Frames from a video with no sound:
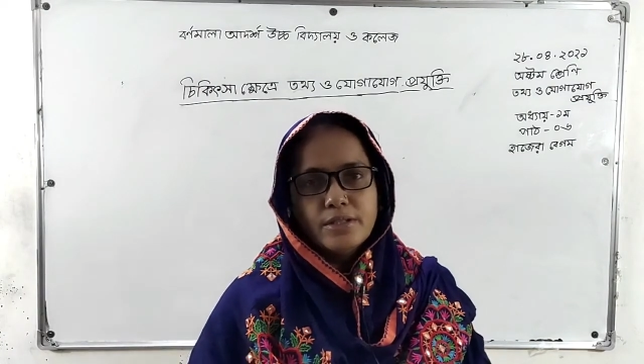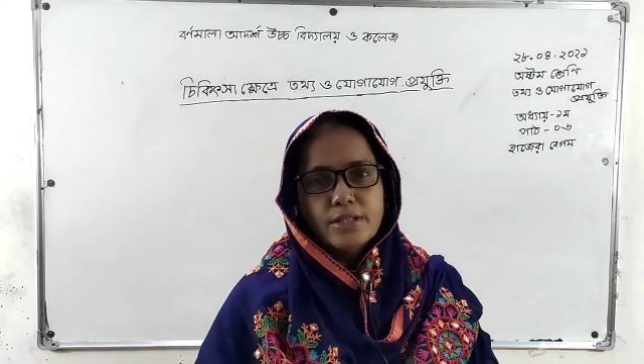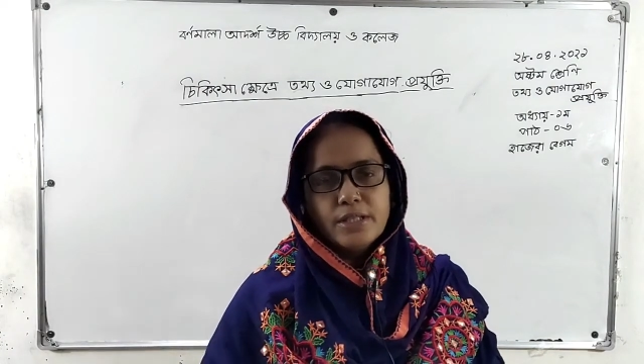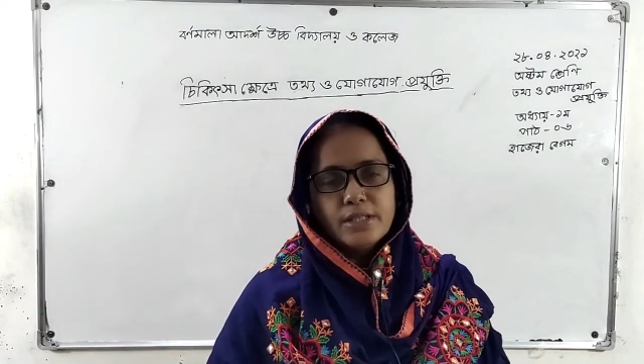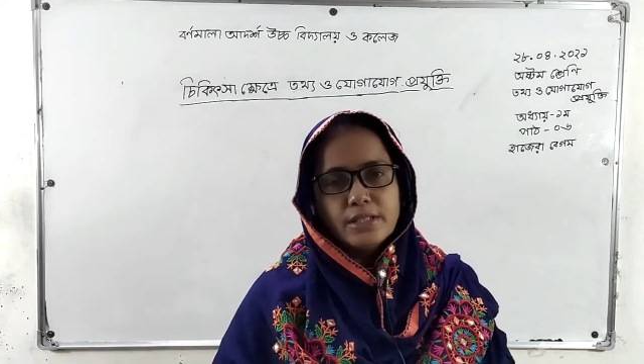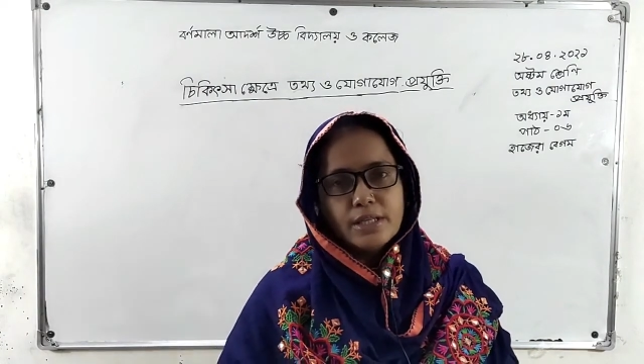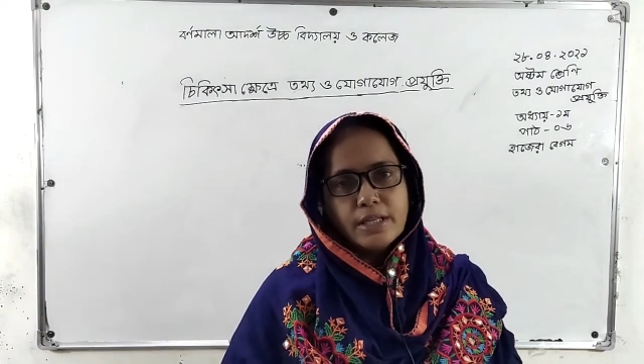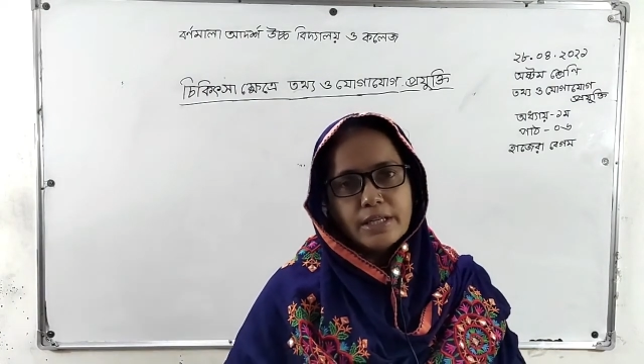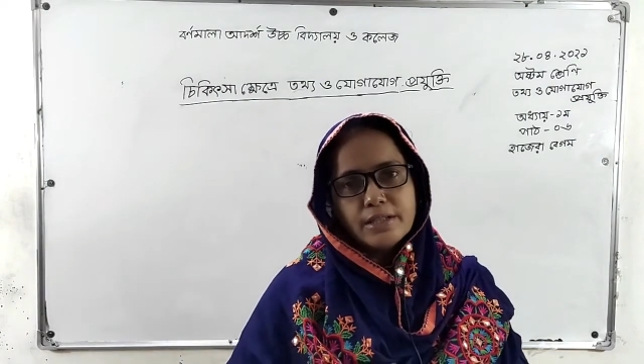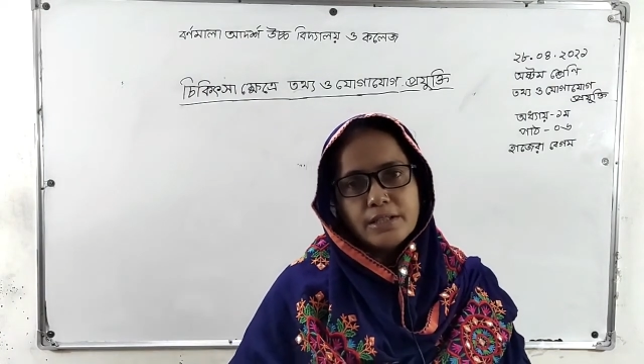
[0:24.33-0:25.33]
চিকিৎসা
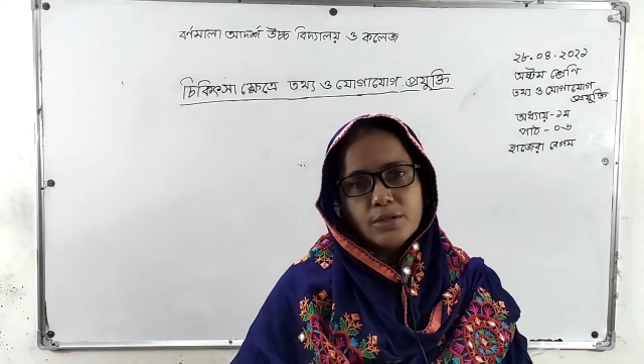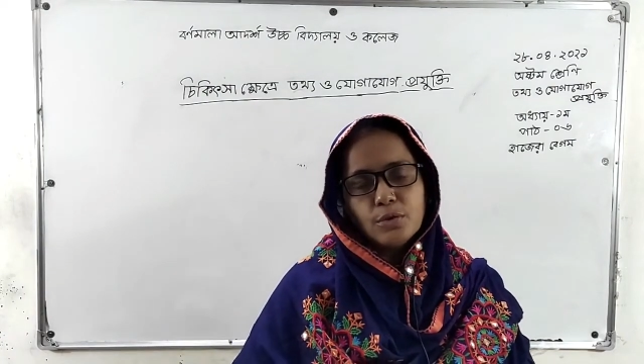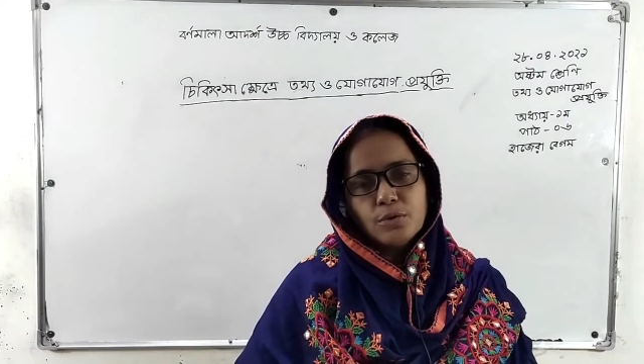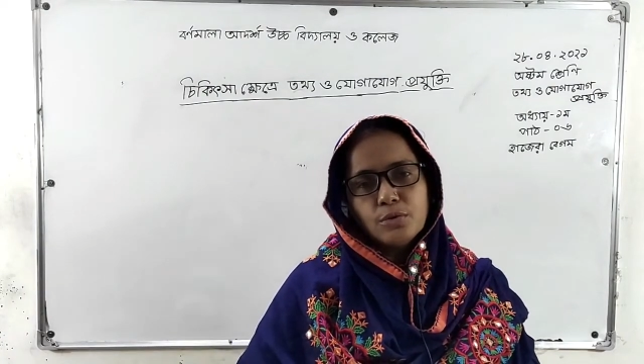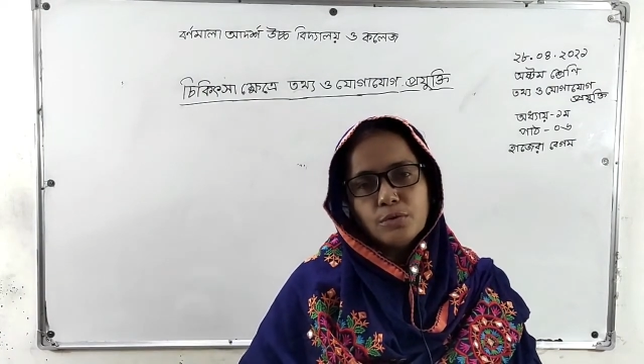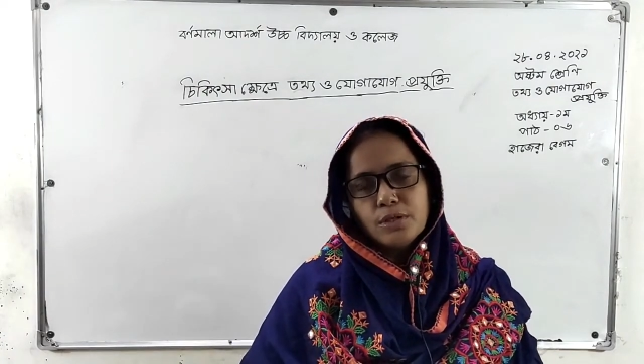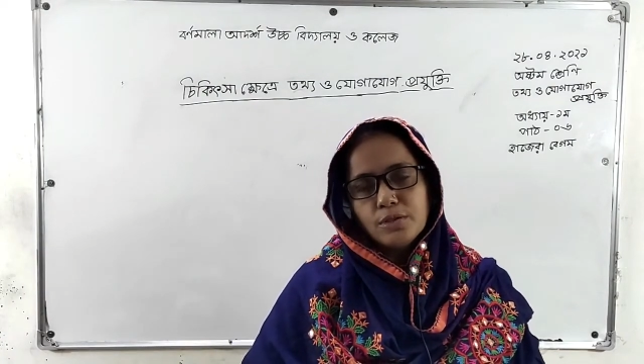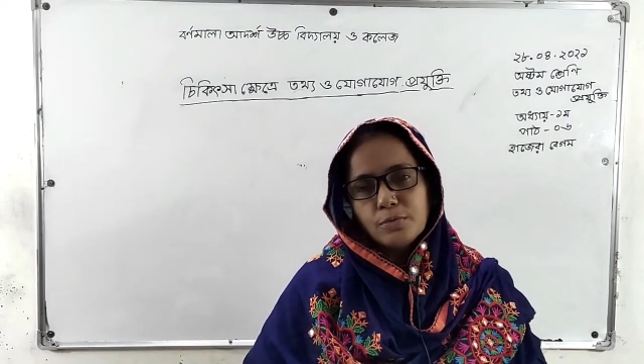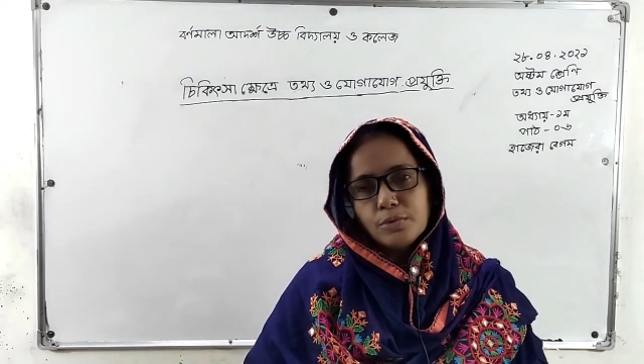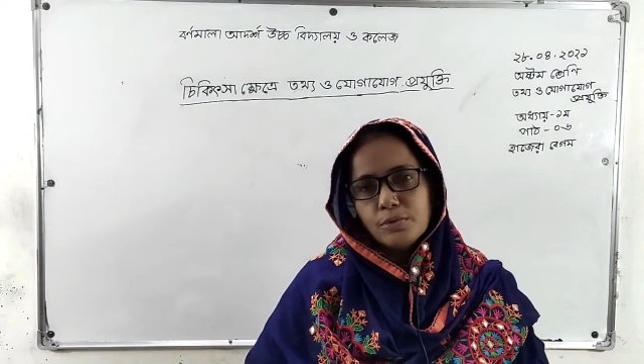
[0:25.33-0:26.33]
ক্ষেত্রে তথ্য
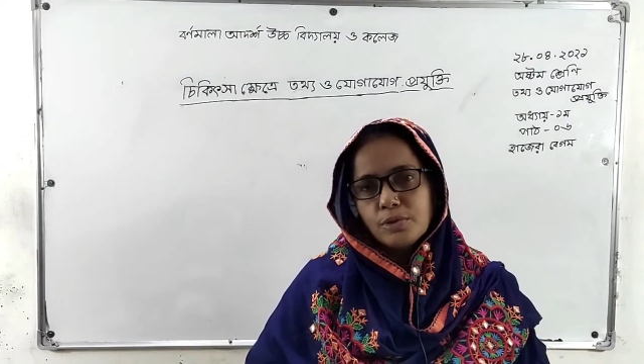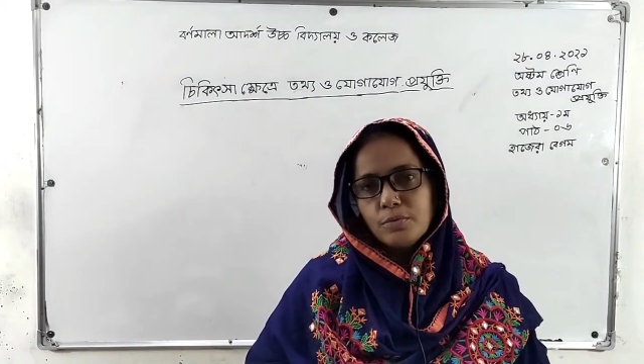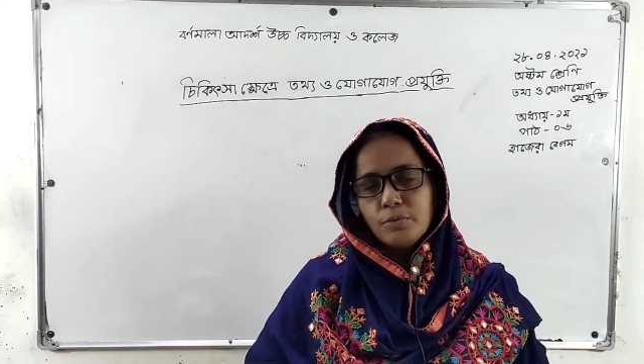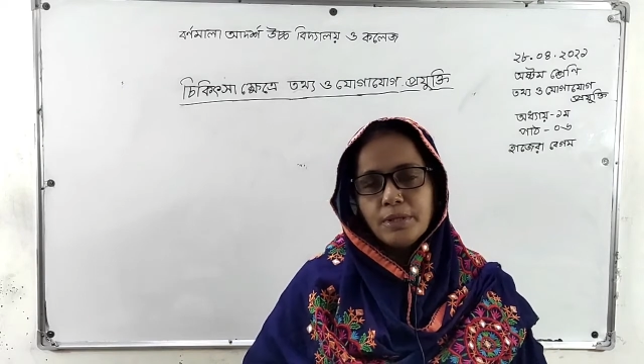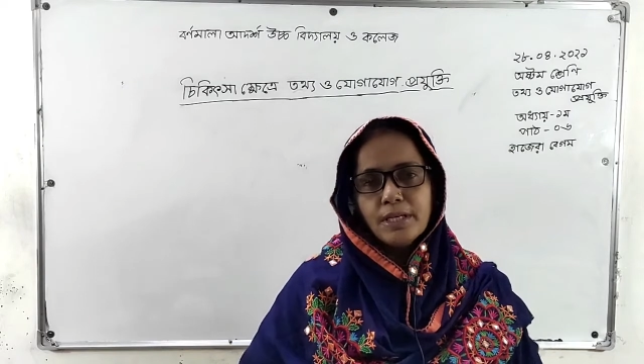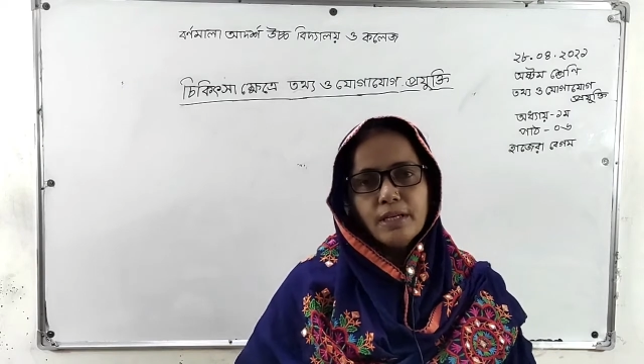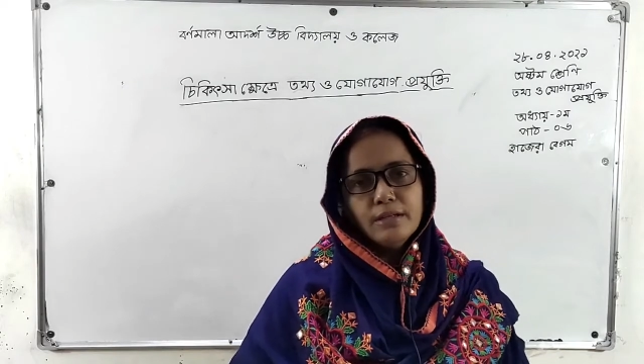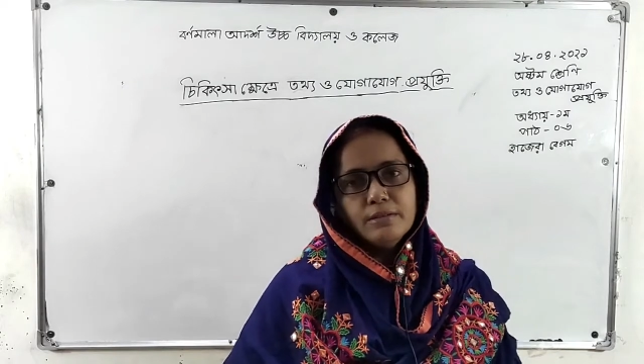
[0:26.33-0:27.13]
যোগাযোগ প্রযুক্তির ভূমিকা